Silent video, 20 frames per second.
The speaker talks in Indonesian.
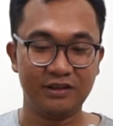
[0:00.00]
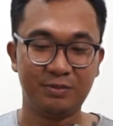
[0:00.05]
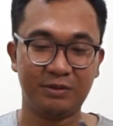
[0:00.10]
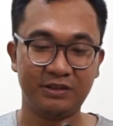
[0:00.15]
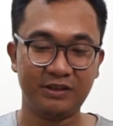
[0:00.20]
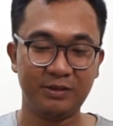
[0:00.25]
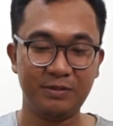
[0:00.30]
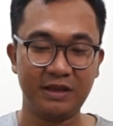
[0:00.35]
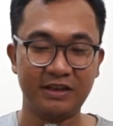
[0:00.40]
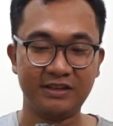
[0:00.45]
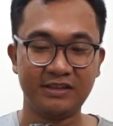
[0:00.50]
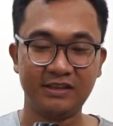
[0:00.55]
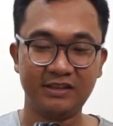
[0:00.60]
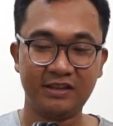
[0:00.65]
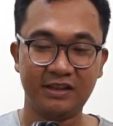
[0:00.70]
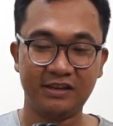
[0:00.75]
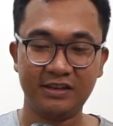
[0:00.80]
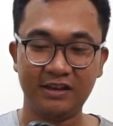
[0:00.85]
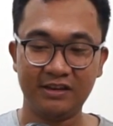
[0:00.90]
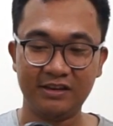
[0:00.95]
seperti biasa
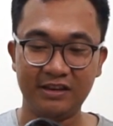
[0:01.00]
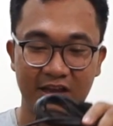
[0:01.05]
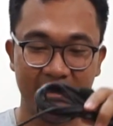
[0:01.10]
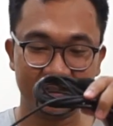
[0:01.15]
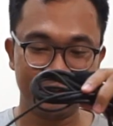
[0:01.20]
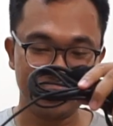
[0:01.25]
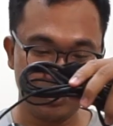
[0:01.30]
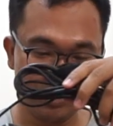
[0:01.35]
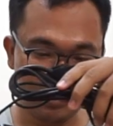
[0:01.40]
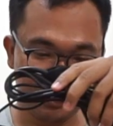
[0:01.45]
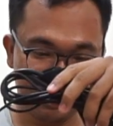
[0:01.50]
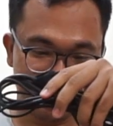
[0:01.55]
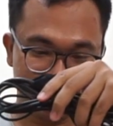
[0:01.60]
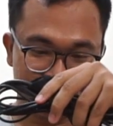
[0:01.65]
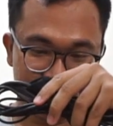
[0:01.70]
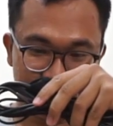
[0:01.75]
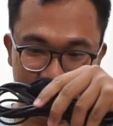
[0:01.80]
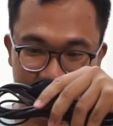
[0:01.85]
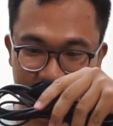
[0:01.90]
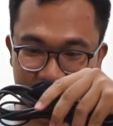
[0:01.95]
chargernya
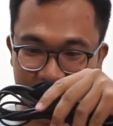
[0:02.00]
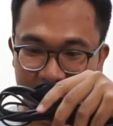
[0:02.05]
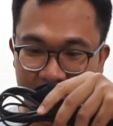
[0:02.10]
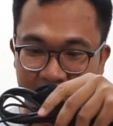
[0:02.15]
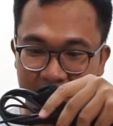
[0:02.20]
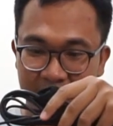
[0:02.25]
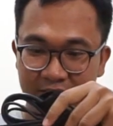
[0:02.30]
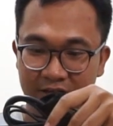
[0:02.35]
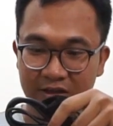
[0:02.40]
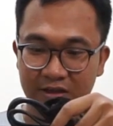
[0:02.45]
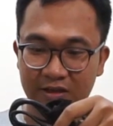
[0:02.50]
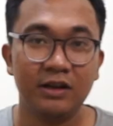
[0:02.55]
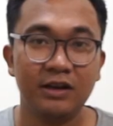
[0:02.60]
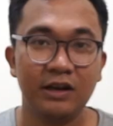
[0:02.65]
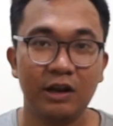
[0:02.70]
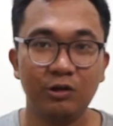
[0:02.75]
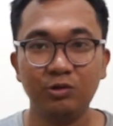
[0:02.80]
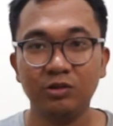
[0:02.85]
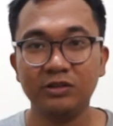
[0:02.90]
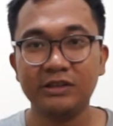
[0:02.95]
Asus
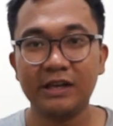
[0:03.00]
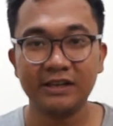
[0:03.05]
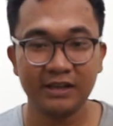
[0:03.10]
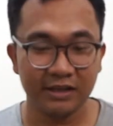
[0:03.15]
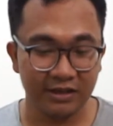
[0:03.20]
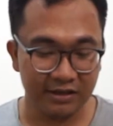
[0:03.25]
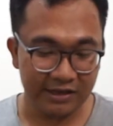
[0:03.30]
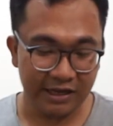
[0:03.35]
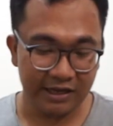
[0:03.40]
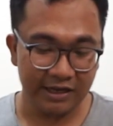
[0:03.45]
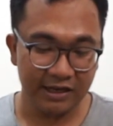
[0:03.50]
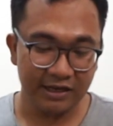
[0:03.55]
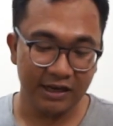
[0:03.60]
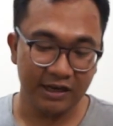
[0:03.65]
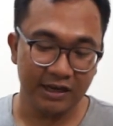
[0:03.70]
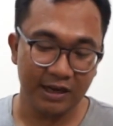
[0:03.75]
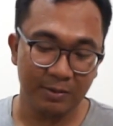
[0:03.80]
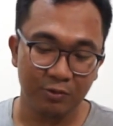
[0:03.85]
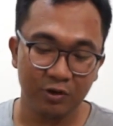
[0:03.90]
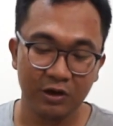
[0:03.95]
nah untuk chargernya
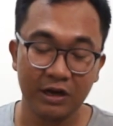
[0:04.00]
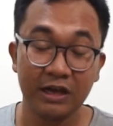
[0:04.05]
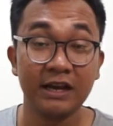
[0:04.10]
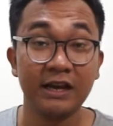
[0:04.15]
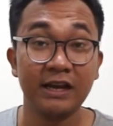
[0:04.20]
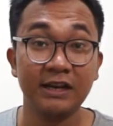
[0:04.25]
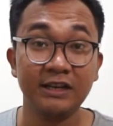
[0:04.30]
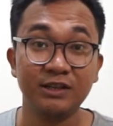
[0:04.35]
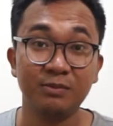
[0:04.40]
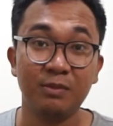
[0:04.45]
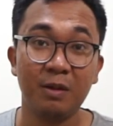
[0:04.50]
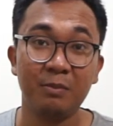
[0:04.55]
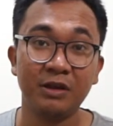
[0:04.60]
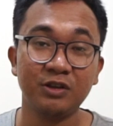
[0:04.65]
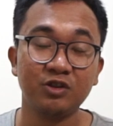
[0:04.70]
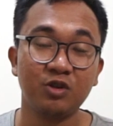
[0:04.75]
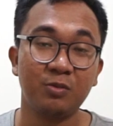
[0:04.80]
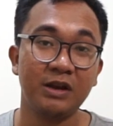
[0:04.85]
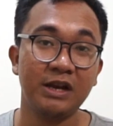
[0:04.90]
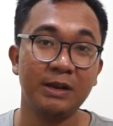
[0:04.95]
ini dia menggunakan
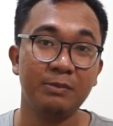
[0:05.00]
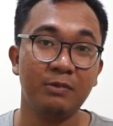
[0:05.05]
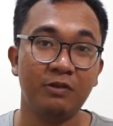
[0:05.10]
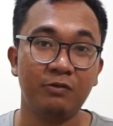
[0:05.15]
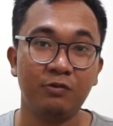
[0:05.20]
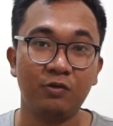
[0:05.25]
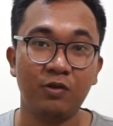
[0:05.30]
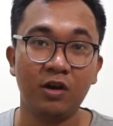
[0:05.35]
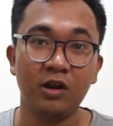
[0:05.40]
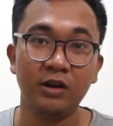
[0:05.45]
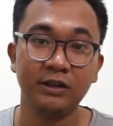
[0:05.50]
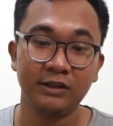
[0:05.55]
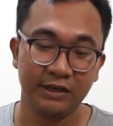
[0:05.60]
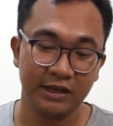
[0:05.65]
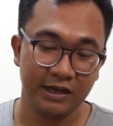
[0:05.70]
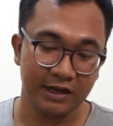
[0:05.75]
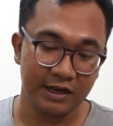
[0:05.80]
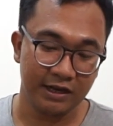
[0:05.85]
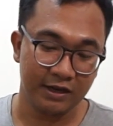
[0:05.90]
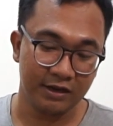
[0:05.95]
19,5
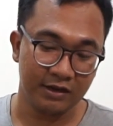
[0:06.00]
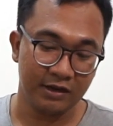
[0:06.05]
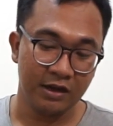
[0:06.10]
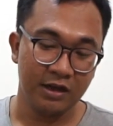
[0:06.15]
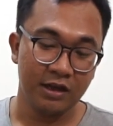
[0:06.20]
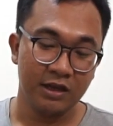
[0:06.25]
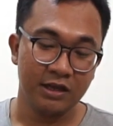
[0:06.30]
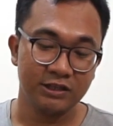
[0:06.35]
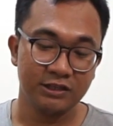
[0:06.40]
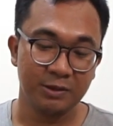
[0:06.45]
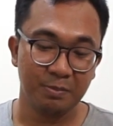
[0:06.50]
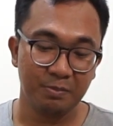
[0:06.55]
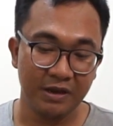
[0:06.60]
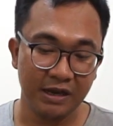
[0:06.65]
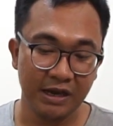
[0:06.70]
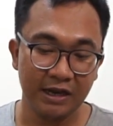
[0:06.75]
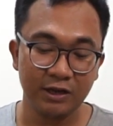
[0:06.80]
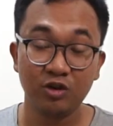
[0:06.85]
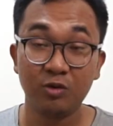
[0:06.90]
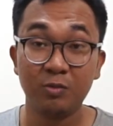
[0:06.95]
volt dengan
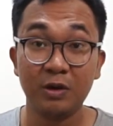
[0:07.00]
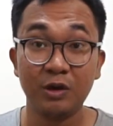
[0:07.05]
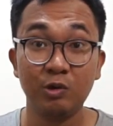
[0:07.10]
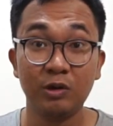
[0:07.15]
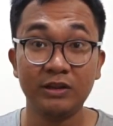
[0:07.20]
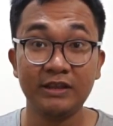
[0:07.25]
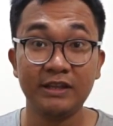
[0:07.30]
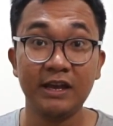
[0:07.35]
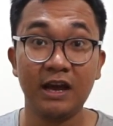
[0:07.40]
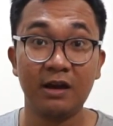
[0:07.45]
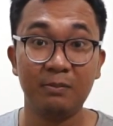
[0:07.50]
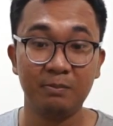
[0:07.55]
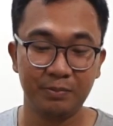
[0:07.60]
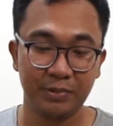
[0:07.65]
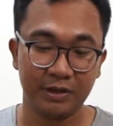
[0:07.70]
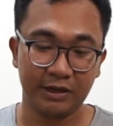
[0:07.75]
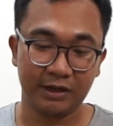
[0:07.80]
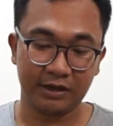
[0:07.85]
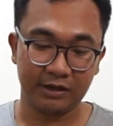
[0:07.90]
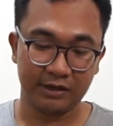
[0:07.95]
9,23
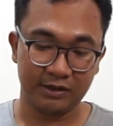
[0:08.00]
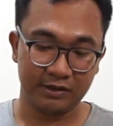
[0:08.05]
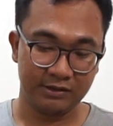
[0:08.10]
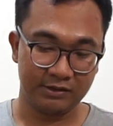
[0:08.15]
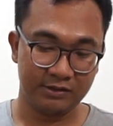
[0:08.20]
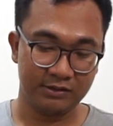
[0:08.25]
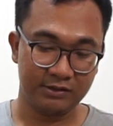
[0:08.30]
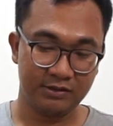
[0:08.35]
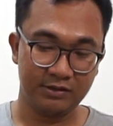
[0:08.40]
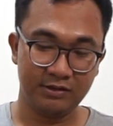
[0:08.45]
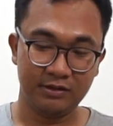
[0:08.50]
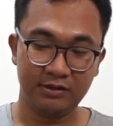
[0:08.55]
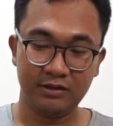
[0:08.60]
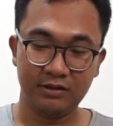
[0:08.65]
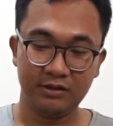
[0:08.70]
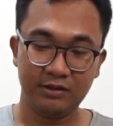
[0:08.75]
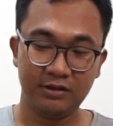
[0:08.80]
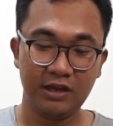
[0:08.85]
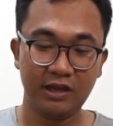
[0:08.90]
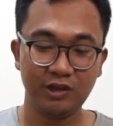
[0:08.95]
ampere
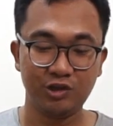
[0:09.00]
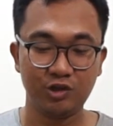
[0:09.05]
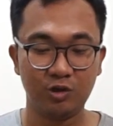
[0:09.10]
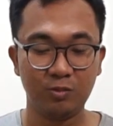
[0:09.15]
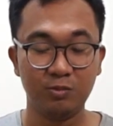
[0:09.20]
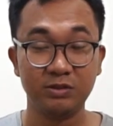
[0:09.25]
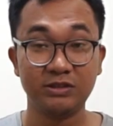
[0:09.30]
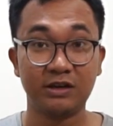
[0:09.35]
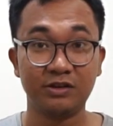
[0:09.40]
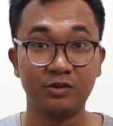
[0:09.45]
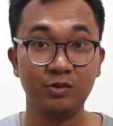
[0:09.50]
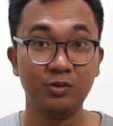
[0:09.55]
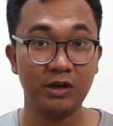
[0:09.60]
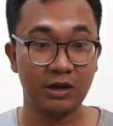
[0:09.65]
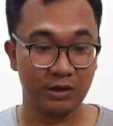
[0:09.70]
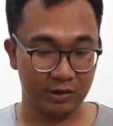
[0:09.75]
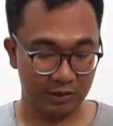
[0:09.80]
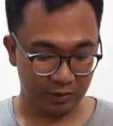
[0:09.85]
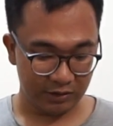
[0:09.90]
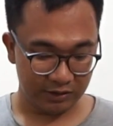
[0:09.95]
ya cukup besar
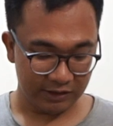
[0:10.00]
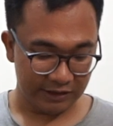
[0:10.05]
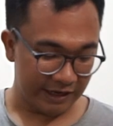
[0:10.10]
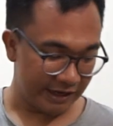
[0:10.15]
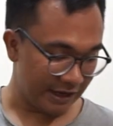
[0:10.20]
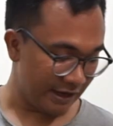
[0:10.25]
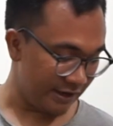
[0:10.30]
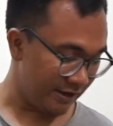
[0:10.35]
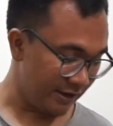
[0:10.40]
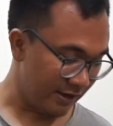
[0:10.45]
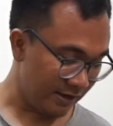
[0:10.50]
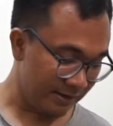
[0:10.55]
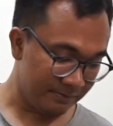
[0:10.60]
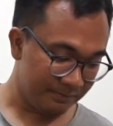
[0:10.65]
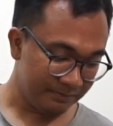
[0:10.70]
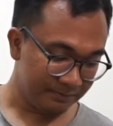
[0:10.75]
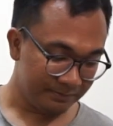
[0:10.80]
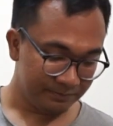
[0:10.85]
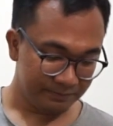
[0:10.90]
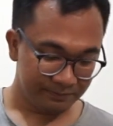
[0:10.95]
juga dayanya
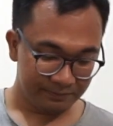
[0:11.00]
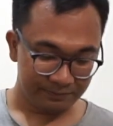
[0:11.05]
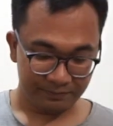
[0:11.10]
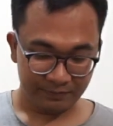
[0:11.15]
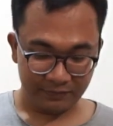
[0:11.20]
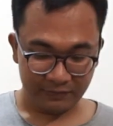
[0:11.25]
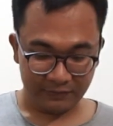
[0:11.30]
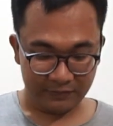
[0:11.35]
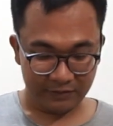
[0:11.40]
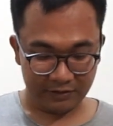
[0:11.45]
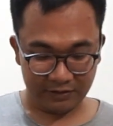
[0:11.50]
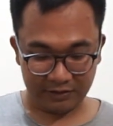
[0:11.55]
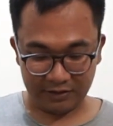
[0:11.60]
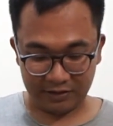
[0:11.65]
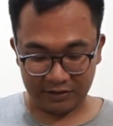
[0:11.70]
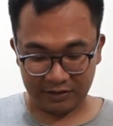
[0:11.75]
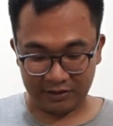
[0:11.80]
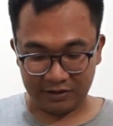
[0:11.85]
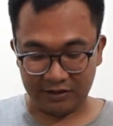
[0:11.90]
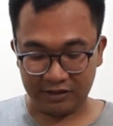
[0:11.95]

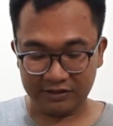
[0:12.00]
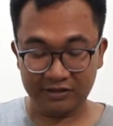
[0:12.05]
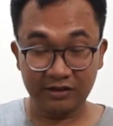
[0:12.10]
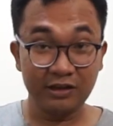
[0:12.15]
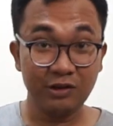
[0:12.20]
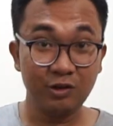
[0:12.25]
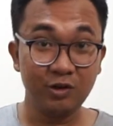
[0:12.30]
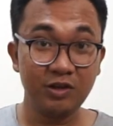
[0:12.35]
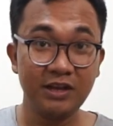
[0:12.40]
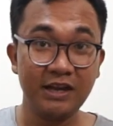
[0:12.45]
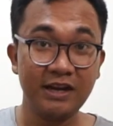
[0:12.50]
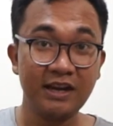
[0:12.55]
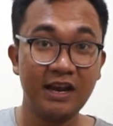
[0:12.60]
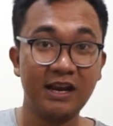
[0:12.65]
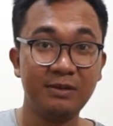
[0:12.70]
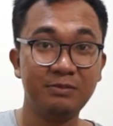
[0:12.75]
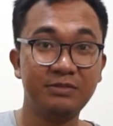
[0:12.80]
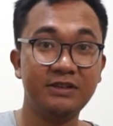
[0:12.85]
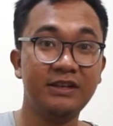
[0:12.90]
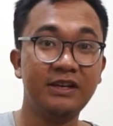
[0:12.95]
nah selanjutnya
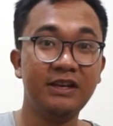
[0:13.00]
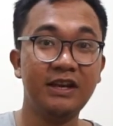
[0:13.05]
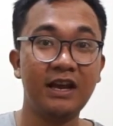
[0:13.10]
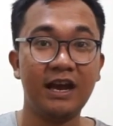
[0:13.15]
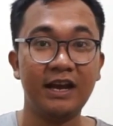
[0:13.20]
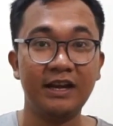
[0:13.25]
dalam sini